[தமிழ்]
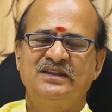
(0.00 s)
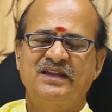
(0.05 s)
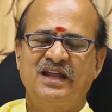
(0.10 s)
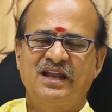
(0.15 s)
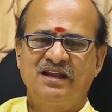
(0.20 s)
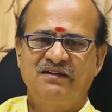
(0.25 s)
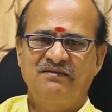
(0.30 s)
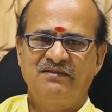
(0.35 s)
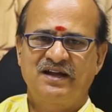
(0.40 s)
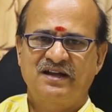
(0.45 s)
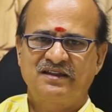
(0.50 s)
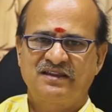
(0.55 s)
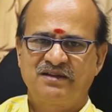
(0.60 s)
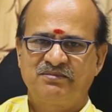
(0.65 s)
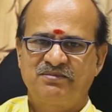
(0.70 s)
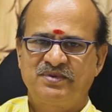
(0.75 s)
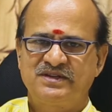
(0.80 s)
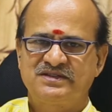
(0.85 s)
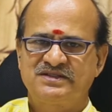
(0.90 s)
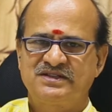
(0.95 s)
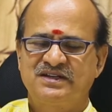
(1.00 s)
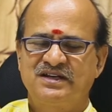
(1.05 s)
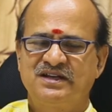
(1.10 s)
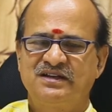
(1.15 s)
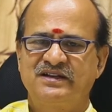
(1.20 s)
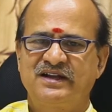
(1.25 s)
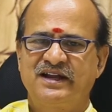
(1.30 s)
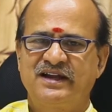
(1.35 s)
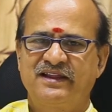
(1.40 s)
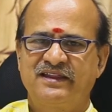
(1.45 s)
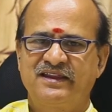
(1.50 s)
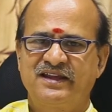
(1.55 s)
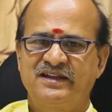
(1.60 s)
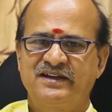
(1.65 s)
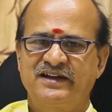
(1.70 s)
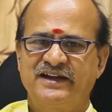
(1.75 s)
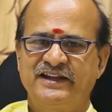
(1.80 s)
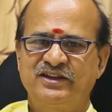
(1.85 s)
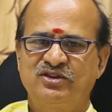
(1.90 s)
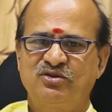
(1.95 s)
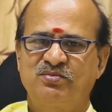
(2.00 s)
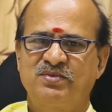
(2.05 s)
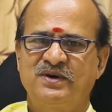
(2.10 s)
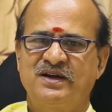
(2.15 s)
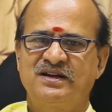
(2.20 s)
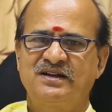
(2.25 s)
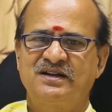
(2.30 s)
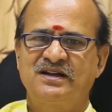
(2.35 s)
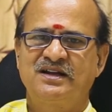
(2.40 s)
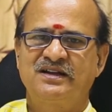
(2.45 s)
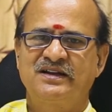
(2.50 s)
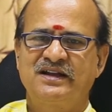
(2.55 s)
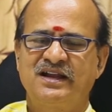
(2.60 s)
நல்ல வார்த்தை பேசுங்கள் நல்லதை நினைத்து பாருங்கள்